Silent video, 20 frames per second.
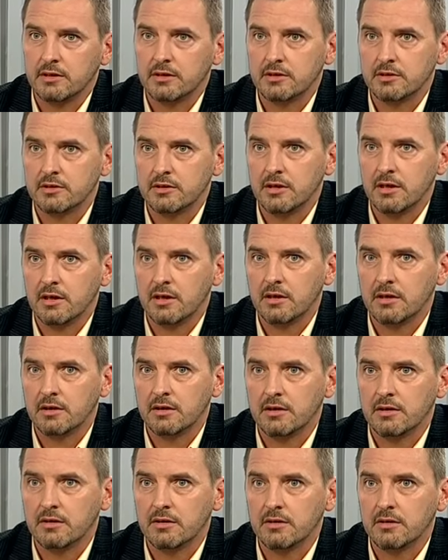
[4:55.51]
też na,
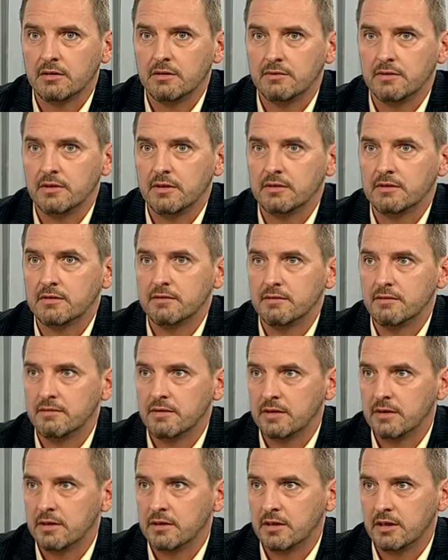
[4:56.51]
na
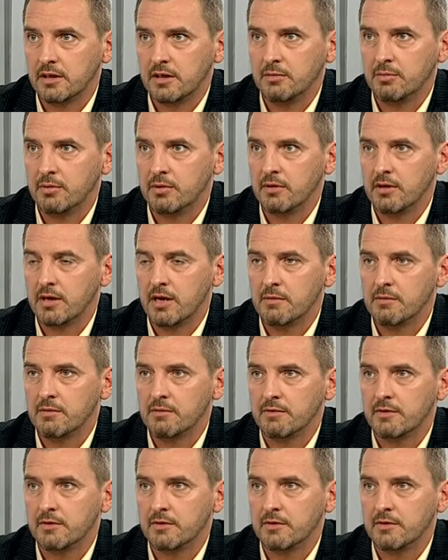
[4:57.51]
dofinansowywanie takich programów.